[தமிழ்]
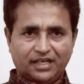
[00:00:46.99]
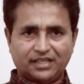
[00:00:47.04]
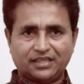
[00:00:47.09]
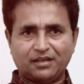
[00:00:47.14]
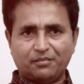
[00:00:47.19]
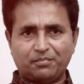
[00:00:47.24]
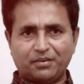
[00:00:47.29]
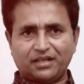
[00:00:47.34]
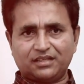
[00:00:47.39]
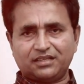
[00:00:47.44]

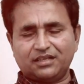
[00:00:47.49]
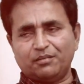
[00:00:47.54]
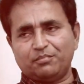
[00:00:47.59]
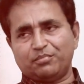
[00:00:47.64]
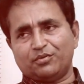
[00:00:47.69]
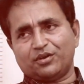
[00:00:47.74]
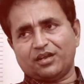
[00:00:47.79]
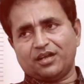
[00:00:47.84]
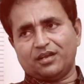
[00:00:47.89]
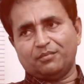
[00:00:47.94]
எந்த
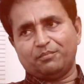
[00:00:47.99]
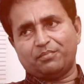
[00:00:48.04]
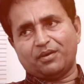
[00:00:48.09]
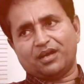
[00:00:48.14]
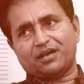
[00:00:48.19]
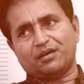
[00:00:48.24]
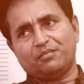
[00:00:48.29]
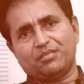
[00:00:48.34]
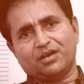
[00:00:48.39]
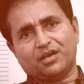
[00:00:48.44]
படத்தில் போனாலும்
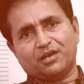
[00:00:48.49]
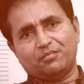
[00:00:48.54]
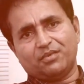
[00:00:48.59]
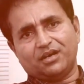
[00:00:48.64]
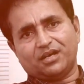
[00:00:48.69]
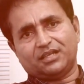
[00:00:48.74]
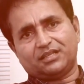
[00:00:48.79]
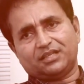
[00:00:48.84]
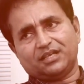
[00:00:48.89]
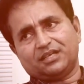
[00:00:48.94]
பக்கம்
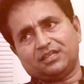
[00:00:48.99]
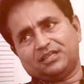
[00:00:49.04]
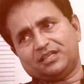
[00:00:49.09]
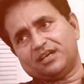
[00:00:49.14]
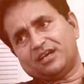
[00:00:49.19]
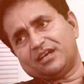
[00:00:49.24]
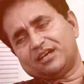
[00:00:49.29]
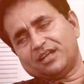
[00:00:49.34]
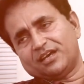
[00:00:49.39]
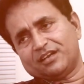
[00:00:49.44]
பக்கமாக கத்த
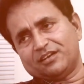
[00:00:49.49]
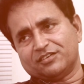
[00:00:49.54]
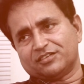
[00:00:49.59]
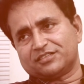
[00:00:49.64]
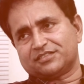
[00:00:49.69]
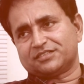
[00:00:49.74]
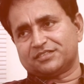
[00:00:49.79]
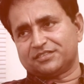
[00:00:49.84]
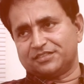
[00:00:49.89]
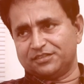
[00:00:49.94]
கத்தையாக
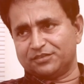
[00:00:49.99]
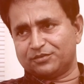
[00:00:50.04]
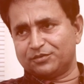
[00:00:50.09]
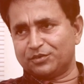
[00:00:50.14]
டைலாக்ஸ்